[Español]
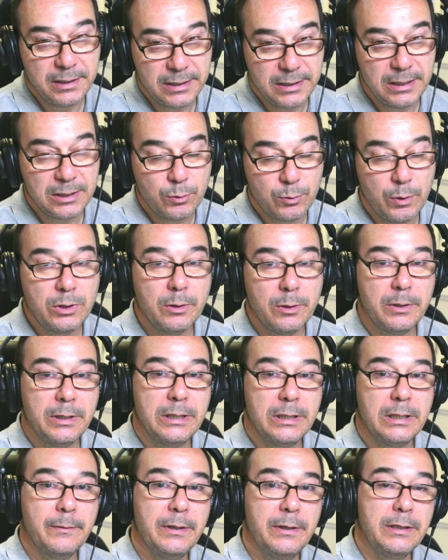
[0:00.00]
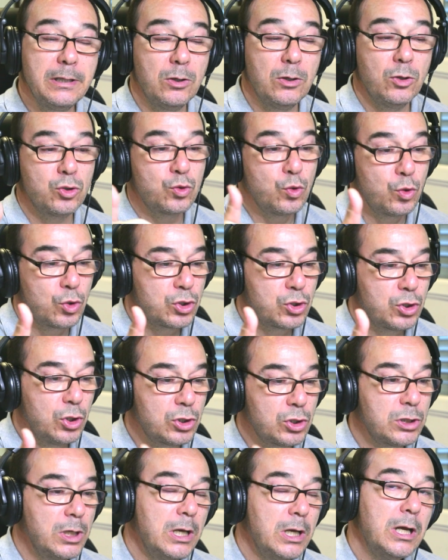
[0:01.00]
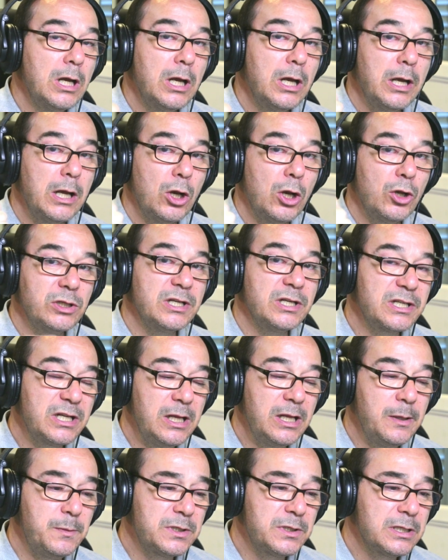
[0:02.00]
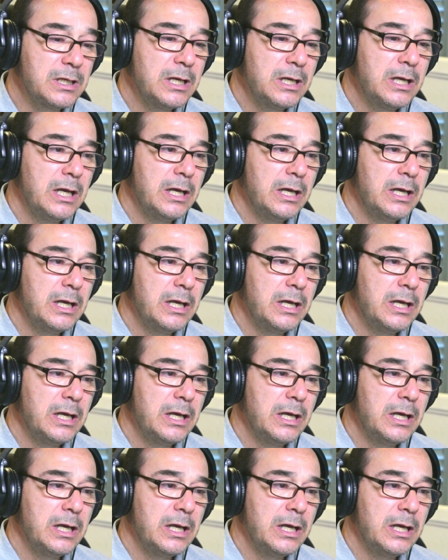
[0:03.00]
ese descuento, evidentemente, los cursos, los scripts,